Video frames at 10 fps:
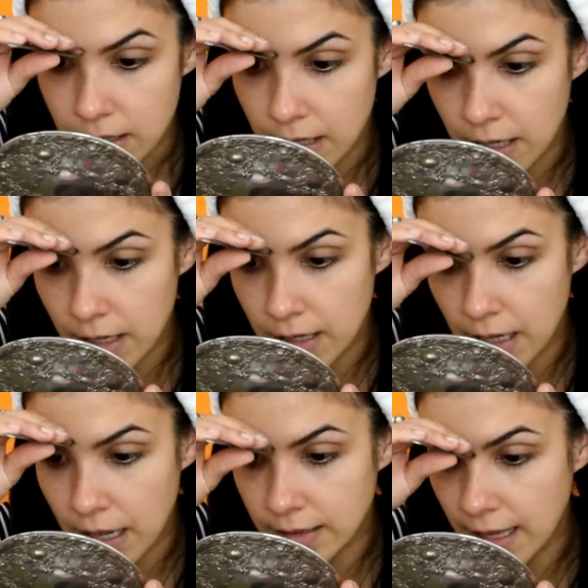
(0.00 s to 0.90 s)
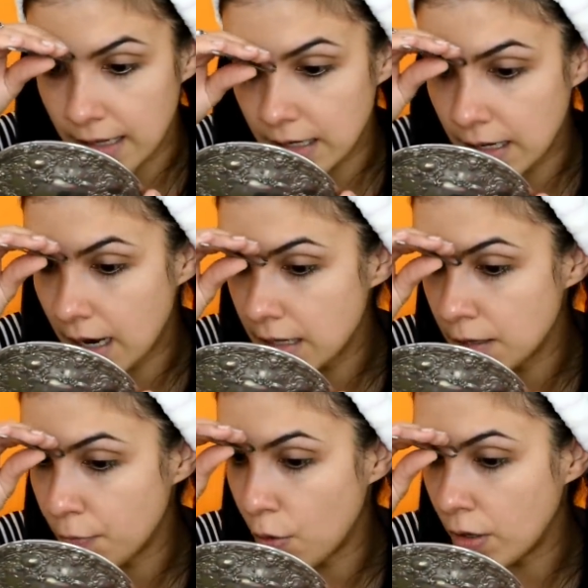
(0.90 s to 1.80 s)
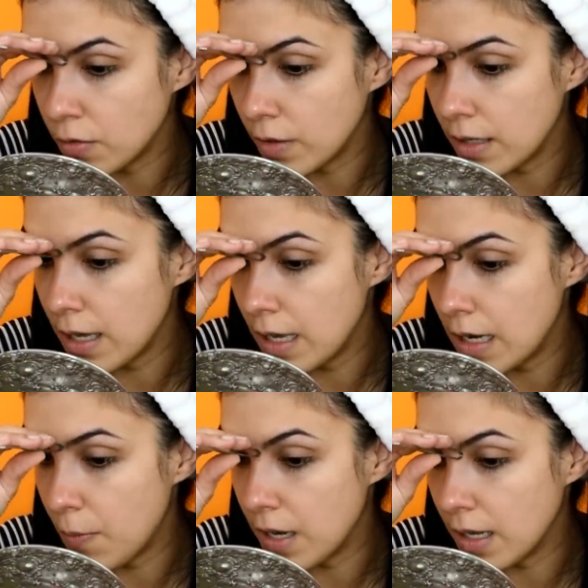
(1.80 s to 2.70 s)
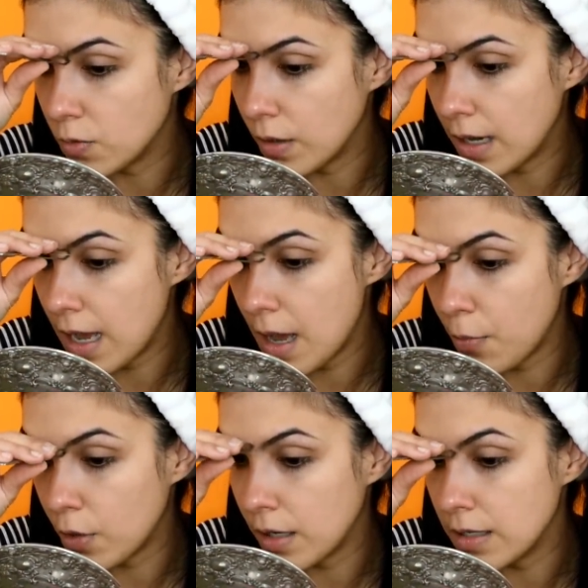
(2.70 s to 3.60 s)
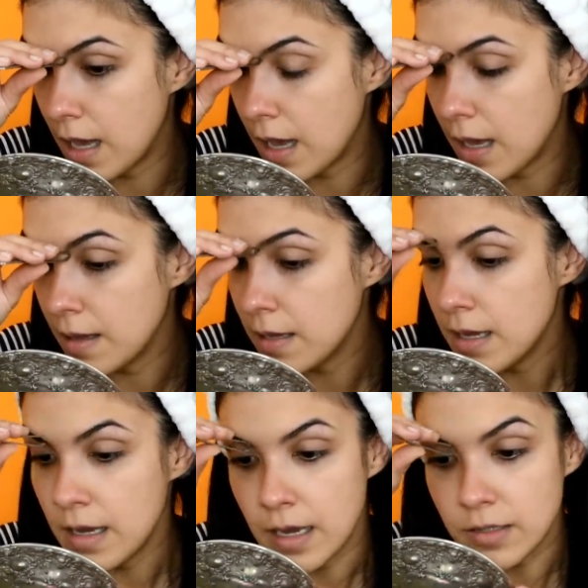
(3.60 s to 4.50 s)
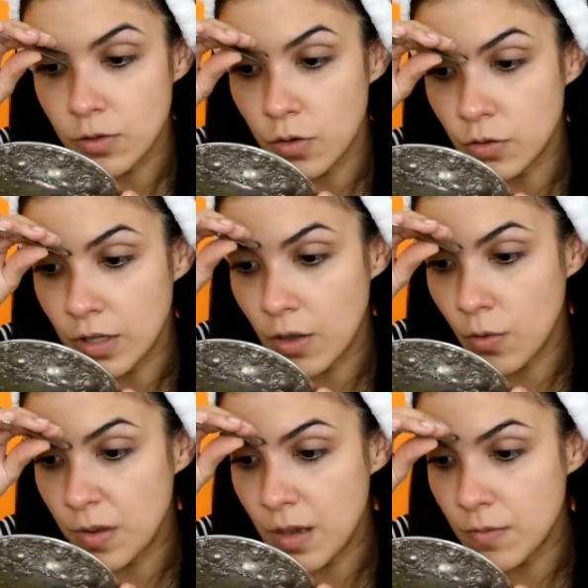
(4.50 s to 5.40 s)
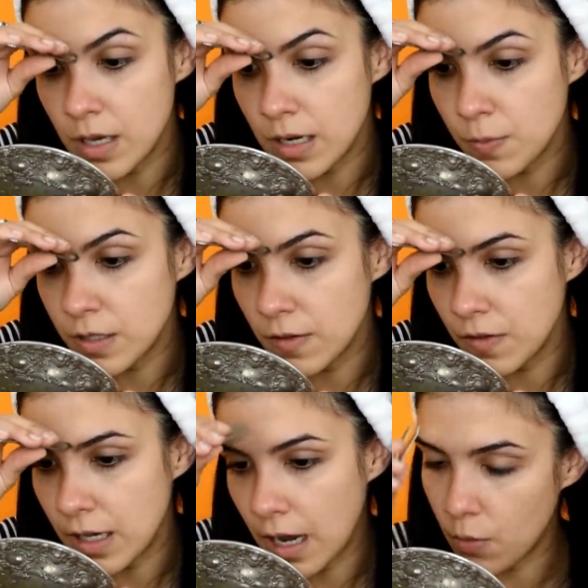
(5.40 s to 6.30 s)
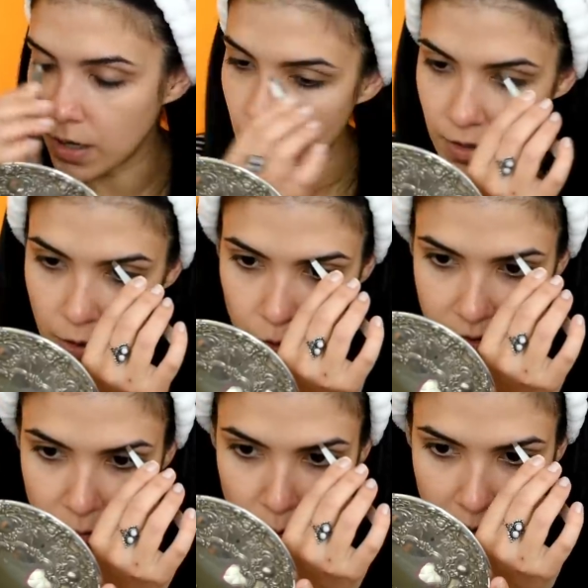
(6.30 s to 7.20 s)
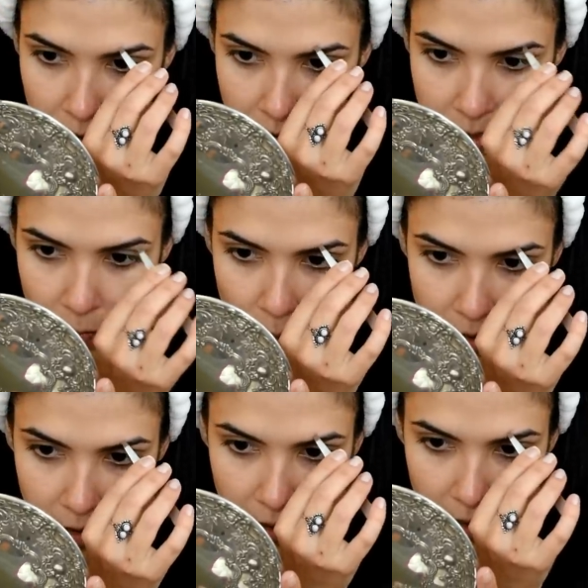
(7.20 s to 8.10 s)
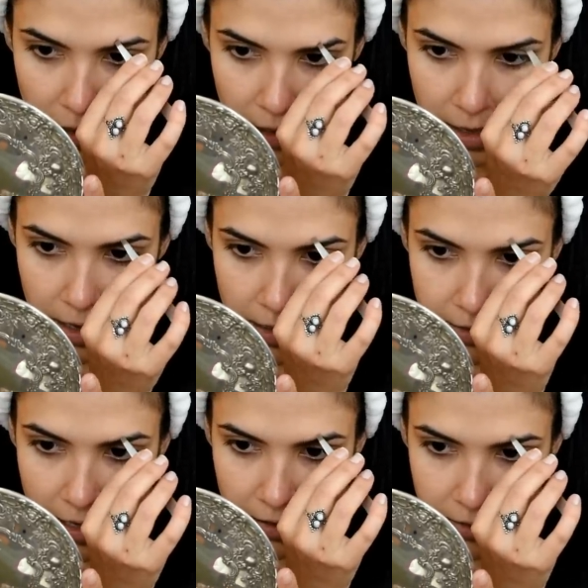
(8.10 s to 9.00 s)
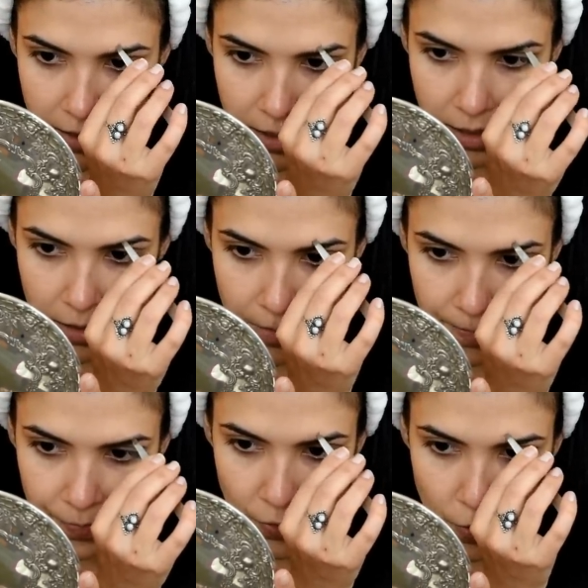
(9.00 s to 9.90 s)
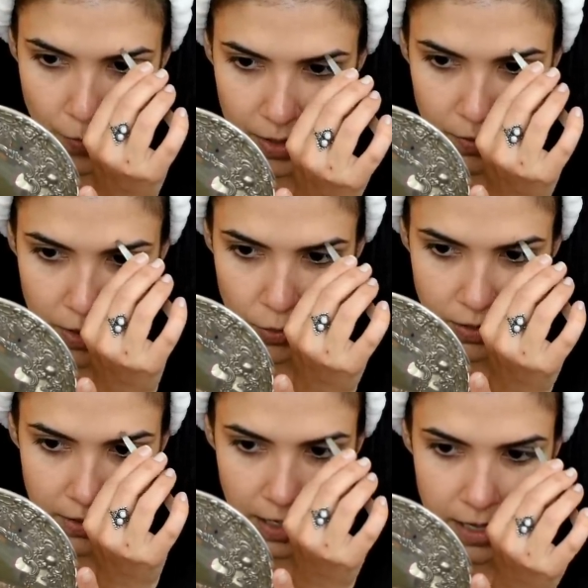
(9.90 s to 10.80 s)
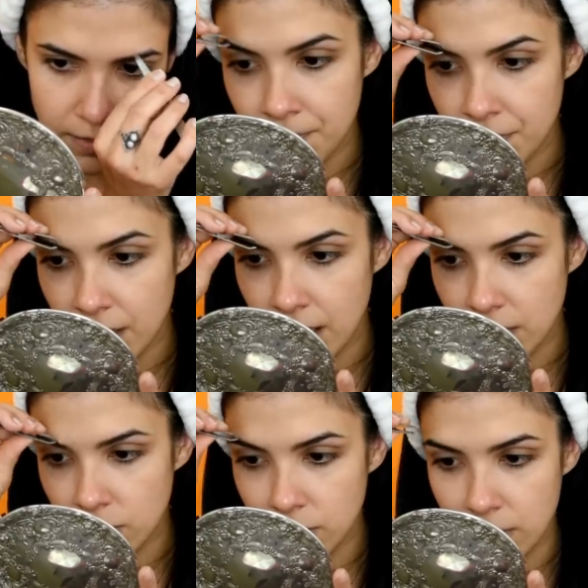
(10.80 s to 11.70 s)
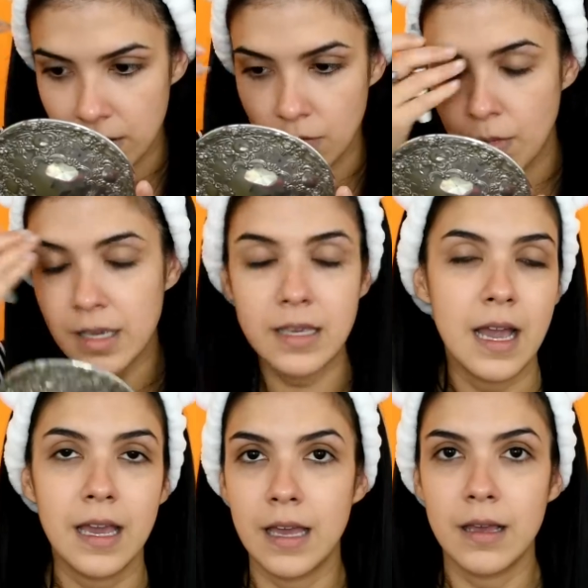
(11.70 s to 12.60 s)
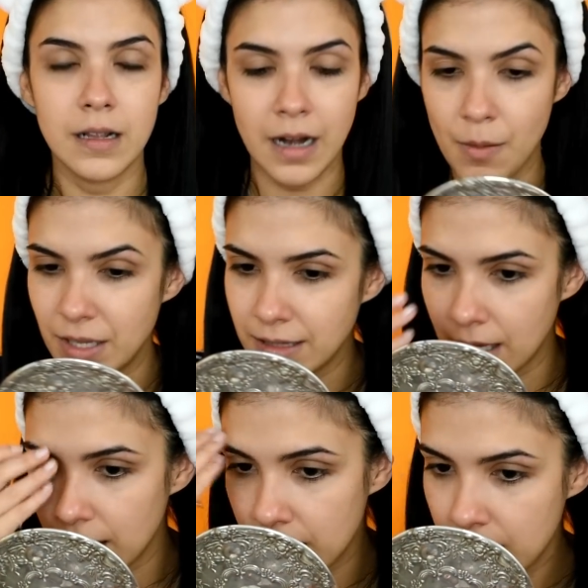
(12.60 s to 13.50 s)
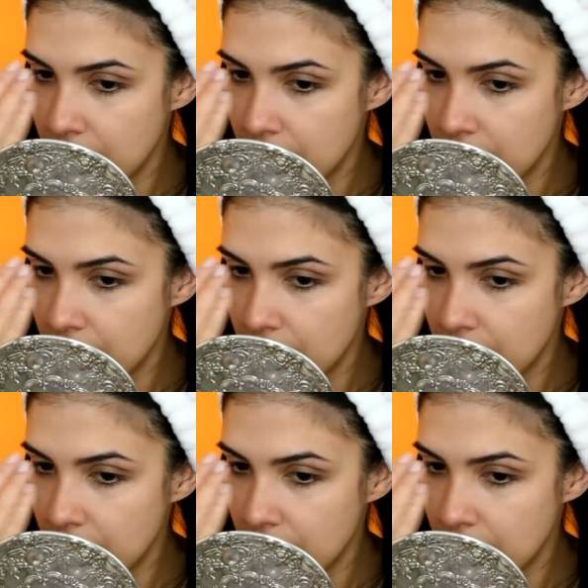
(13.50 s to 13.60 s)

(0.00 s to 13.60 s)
de, la técnica, ni ponga esto aquí, ni aplique esto acá, porque ya eso lo tengo bien, bien especificado en el video de smokey eye que publiqué ya hace un par de videos atrás. Es un, un maquillaje realmente